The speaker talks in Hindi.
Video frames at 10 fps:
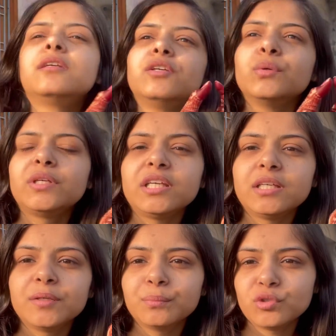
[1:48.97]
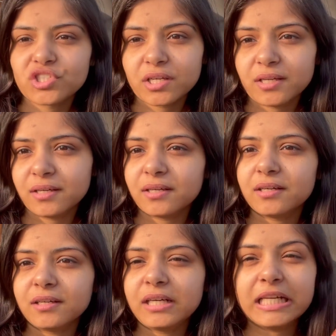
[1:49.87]
क्योंकि मुझे
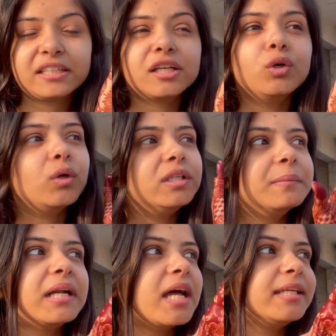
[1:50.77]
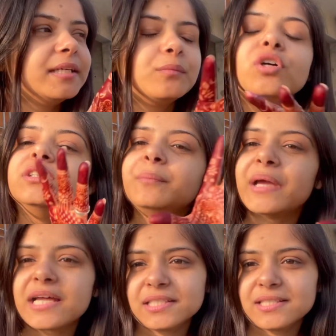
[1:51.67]
आ, कल रंगोली बनानी है बहुत ही
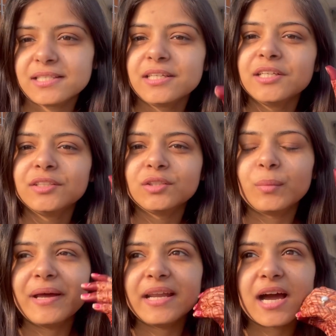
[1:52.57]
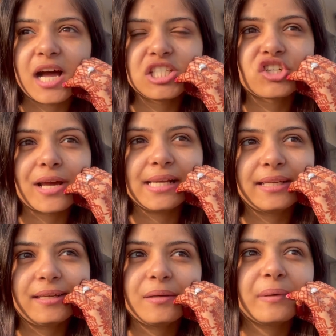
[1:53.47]
प्यारी सी तो मैंने आज ट्रायल
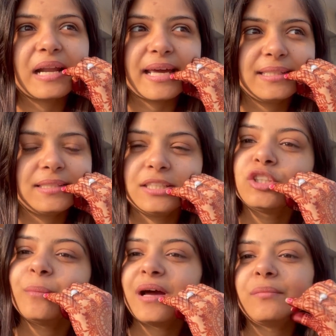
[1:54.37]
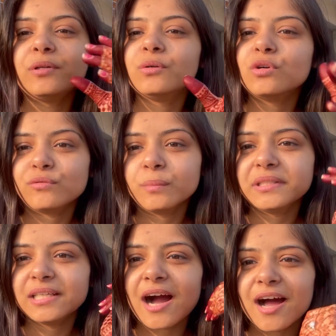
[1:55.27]
के लिए बनाई थी तो मैं आप लोगों को वो
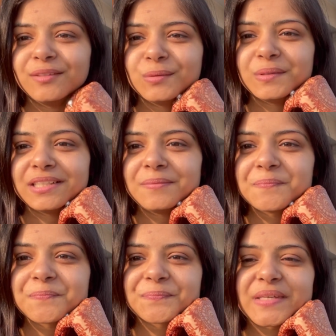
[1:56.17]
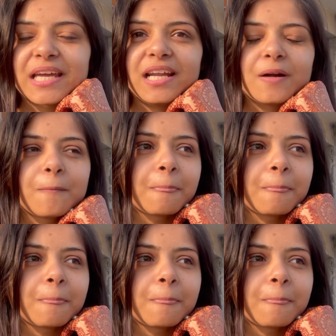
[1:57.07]
भी दिखा दूँगी है ना